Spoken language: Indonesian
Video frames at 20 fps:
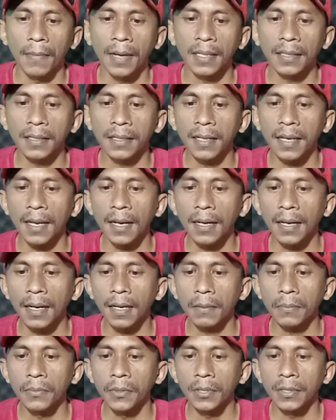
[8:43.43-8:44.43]
Material
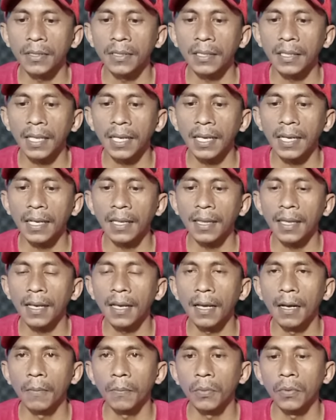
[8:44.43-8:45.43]
karbon
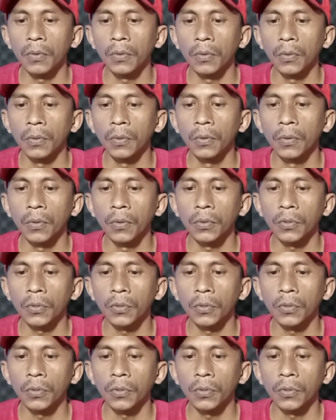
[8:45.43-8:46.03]
T30.